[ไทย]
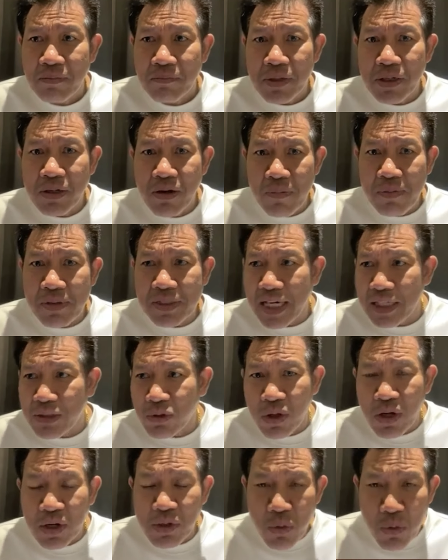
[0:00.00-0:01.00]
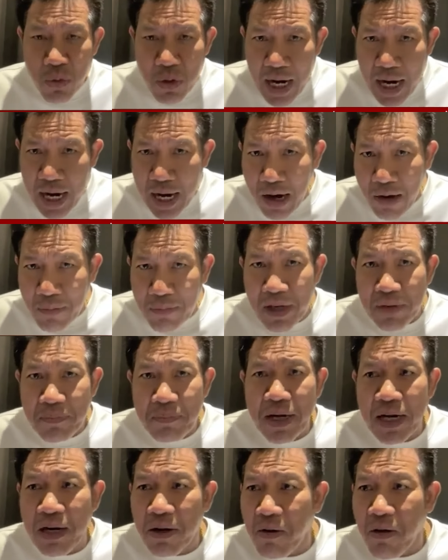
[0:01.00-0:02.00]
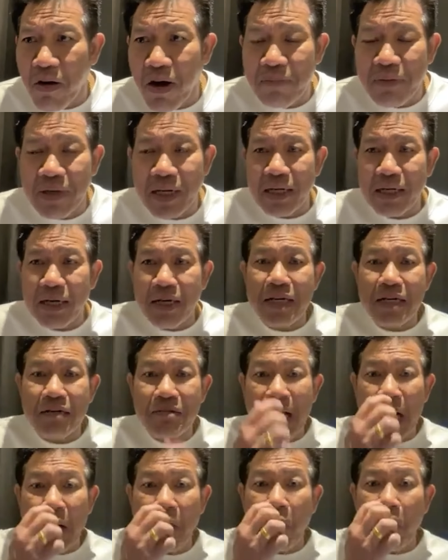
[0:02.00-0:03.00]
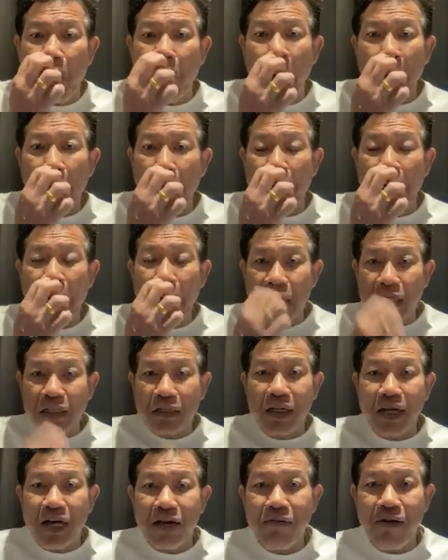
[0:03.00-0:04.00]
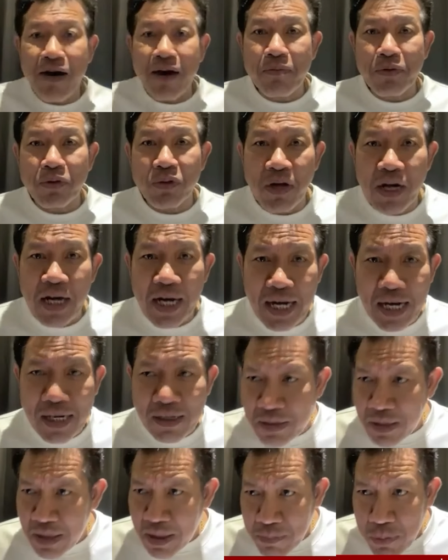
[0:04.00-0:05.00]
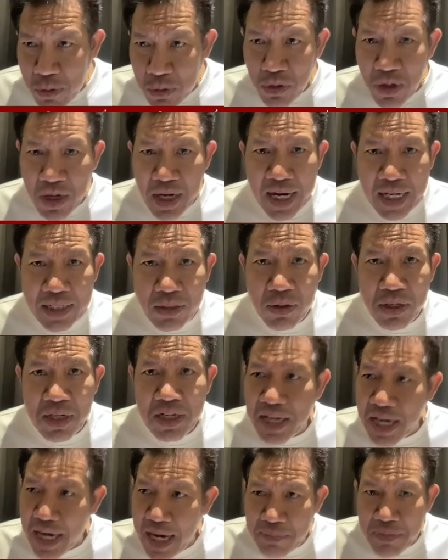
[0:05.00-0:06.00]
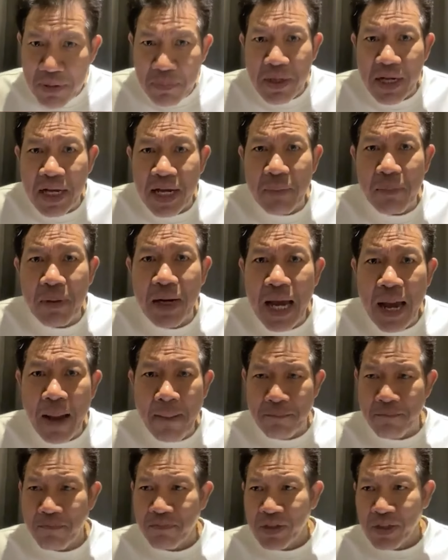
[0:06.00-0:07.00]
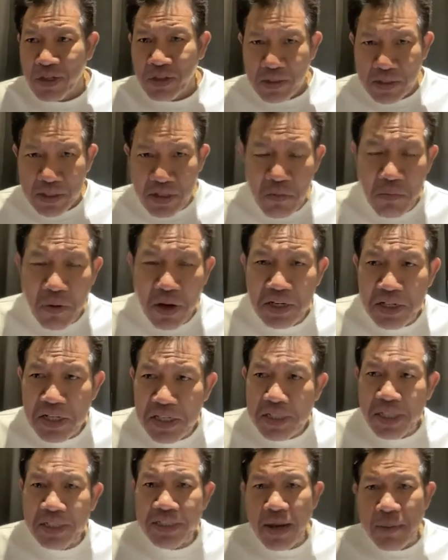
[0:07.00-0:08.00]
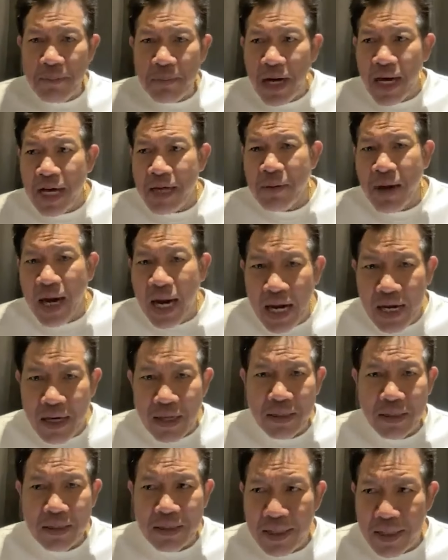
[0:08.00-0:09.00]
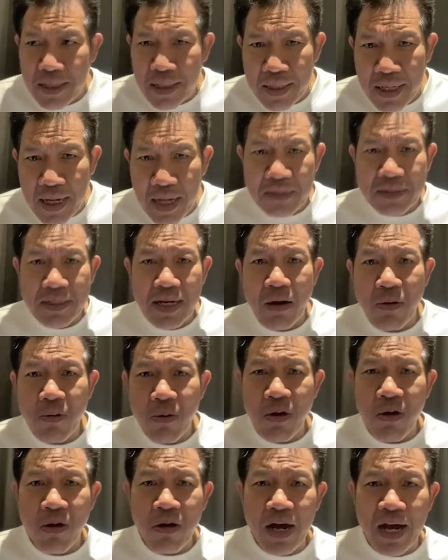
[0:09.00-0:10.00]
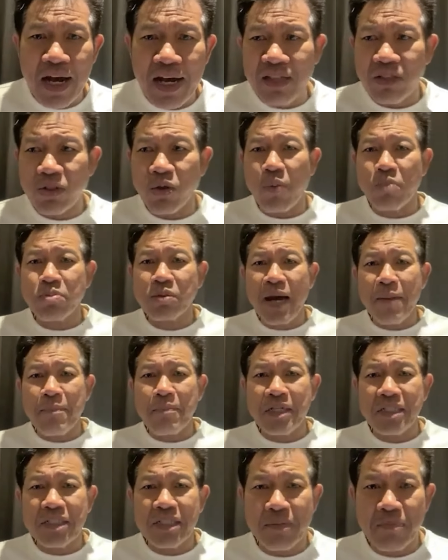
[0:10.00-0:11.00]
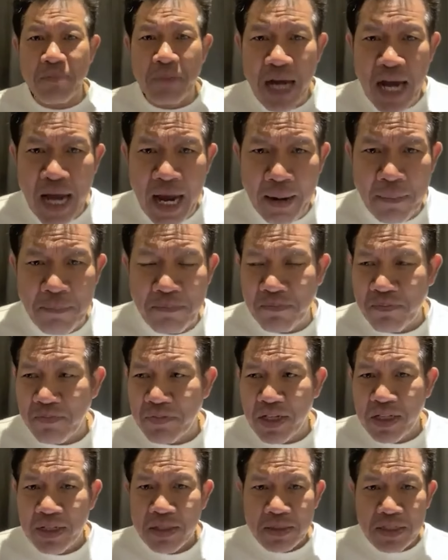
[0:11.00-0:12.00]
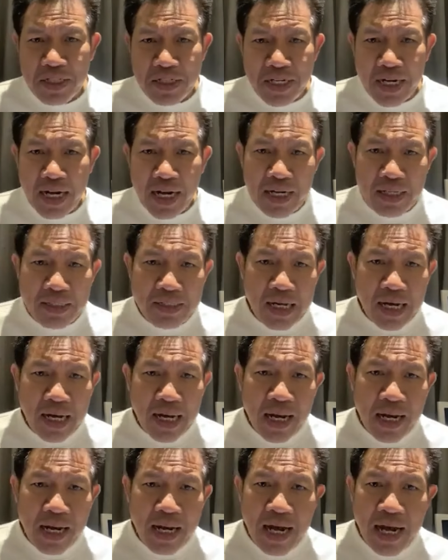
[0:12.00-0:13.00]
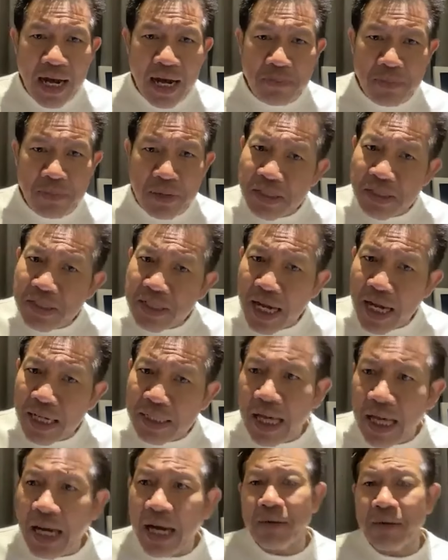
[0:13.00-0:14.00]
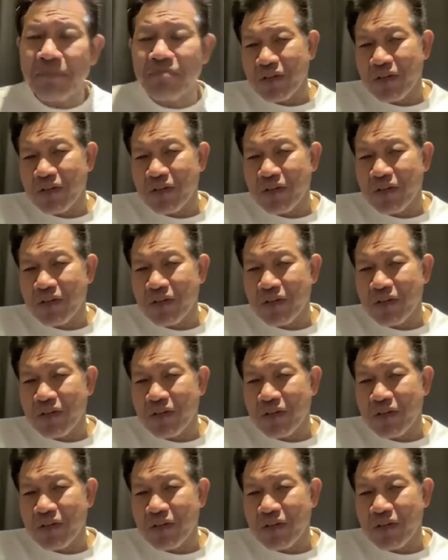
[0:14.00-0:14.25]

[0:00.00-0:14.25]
พี่น้องประชาชนก็ดูข่าวเหมือนเป็นละครไปเลยก็คิดว่าโอ้โหทนายความผู้ต้องหาตอนนี้กลายเป็นพระเอกไปแล้วเดี๋ยววันนี้จะจับใครบ้างนะนางสาวกอไก่ตบทรัพย์ไป10 ล้านจิตอาสากลายเป็นซาตาน